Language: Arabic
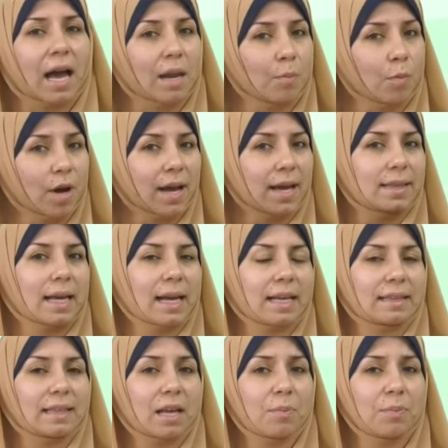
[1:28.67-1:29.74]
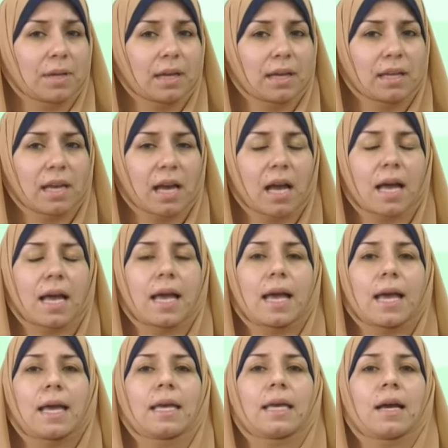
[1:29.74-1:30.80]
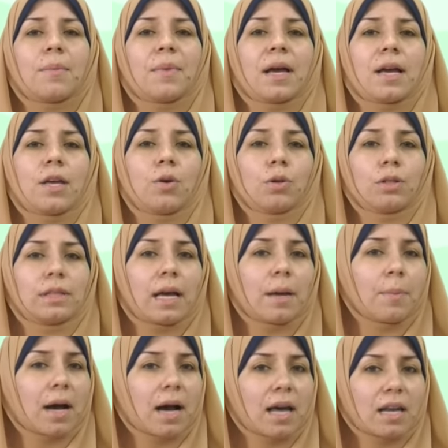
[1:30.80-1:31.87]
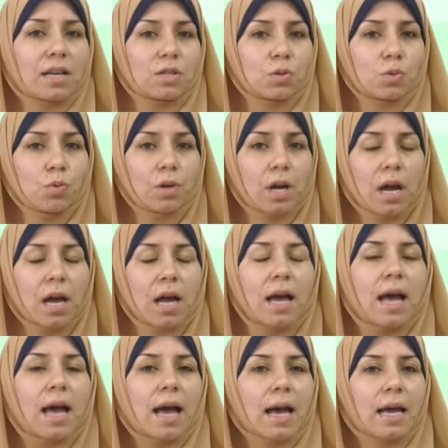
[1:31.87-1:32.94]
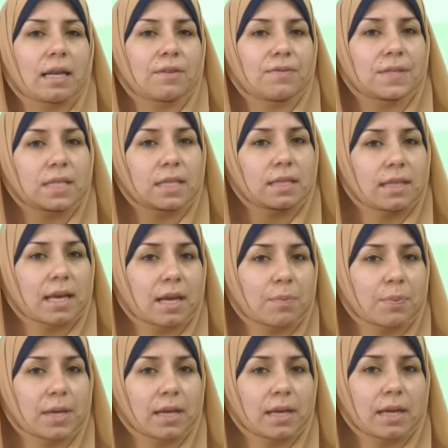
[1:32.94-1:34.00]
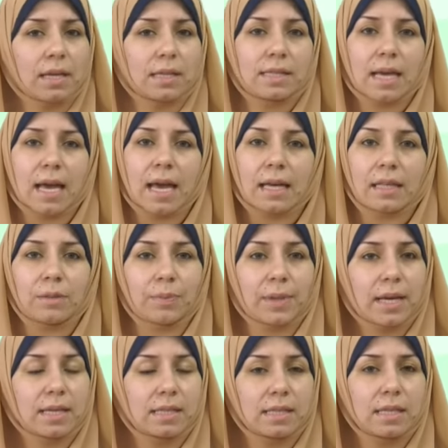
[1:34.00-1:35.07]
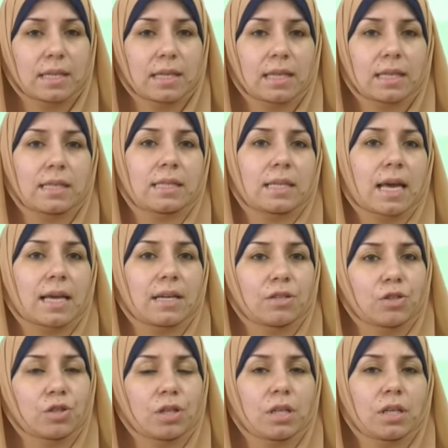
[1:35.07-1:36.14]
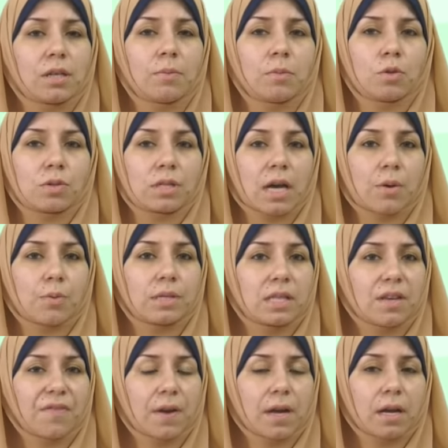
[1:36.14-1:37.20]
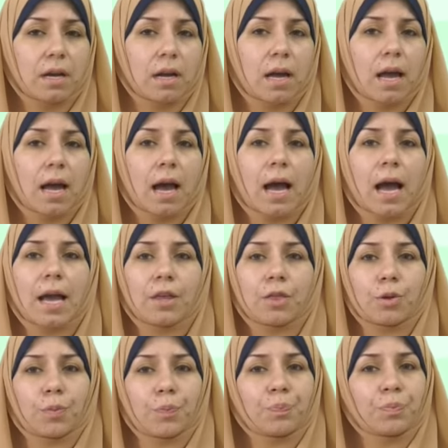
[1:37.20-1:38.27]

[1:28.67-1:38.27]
المعادلة التربيعية هي ما يكتب على الصورة ألف س تربيع زائد ب س زائد ج يساوي صفر حيث